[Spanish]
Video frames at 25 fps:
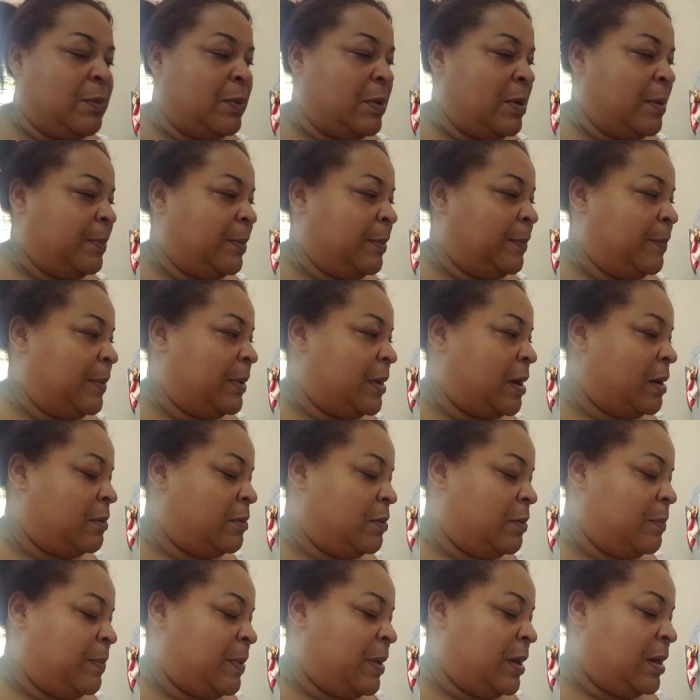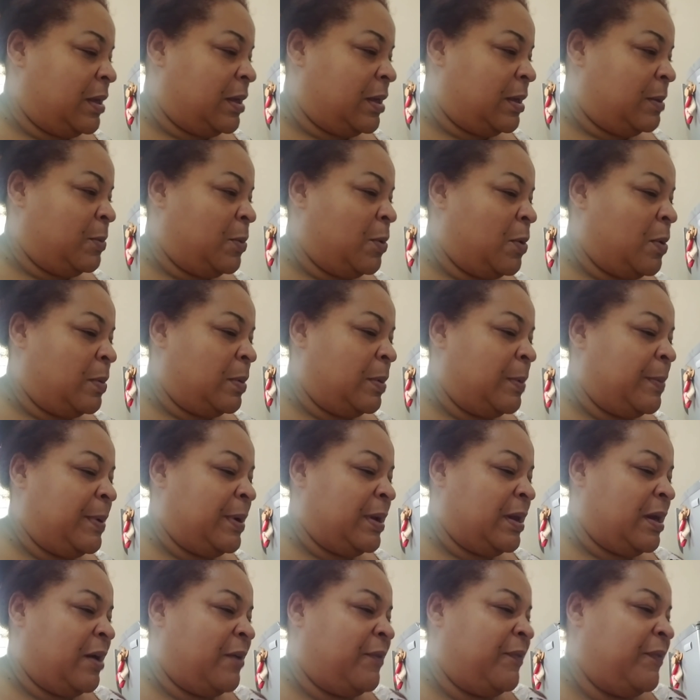Voy a preparar unos pancakes, me voy a
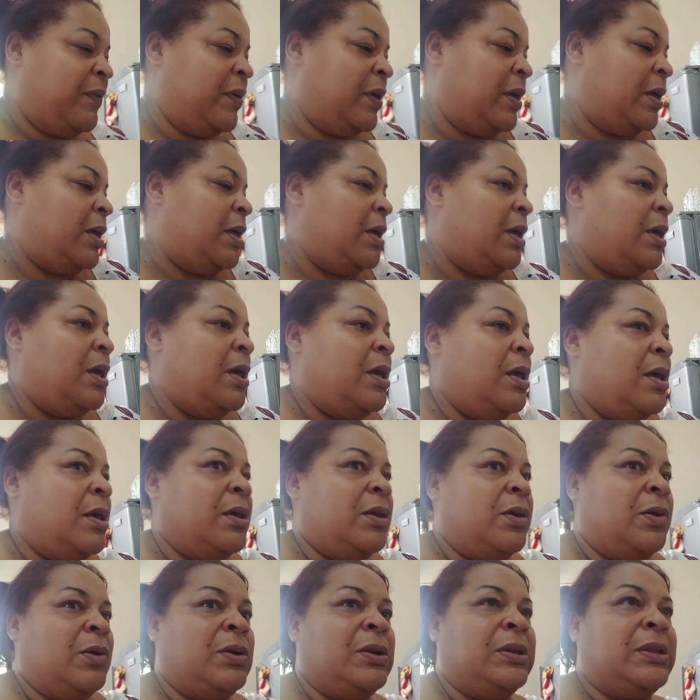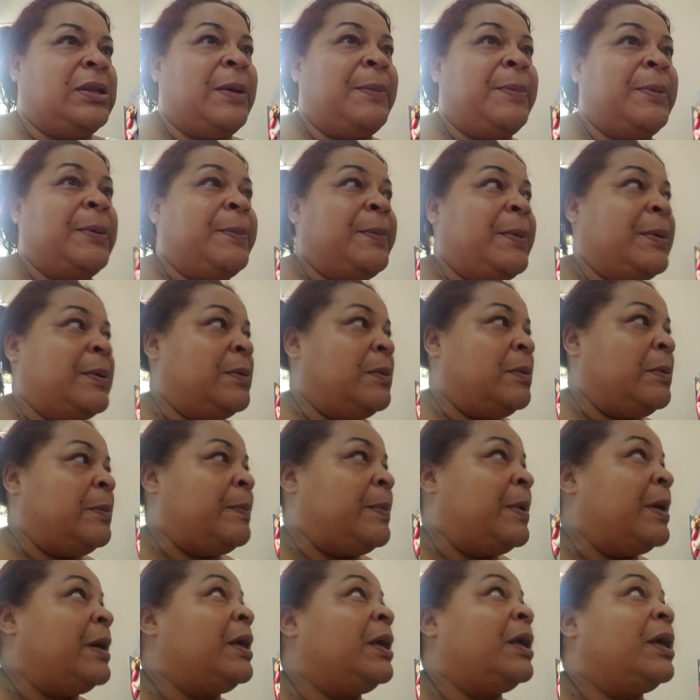beber café y ahorita preparo los
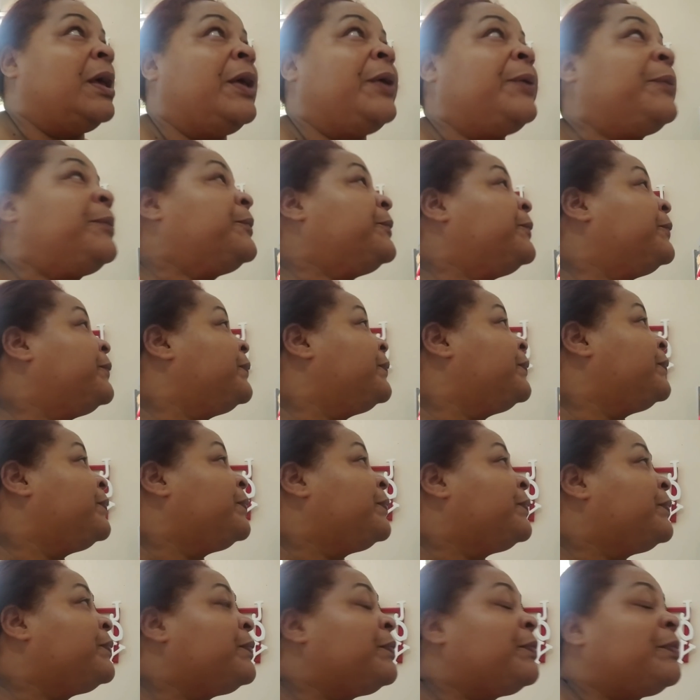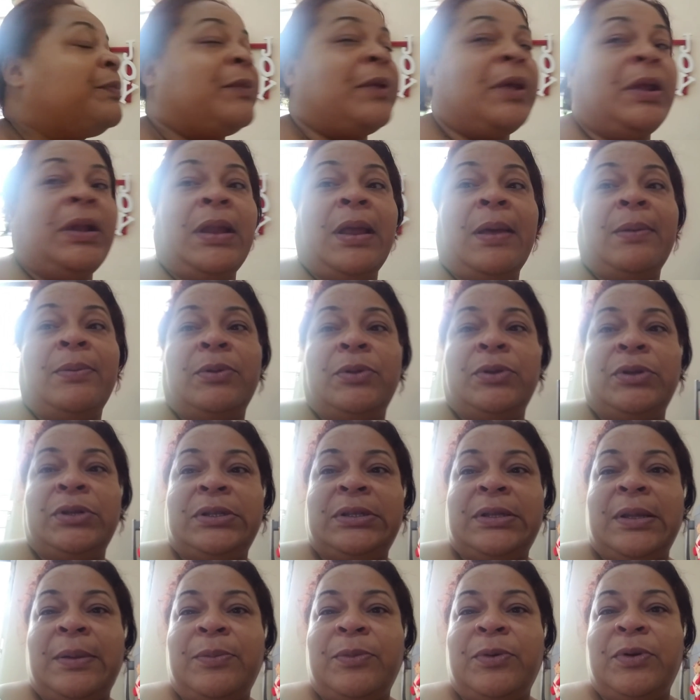pancakes. Le hablo
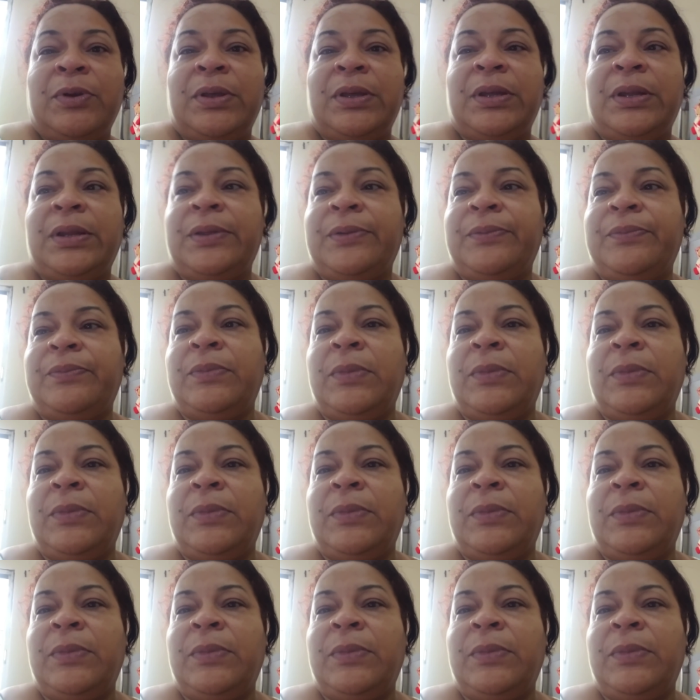ahorita, mujeres.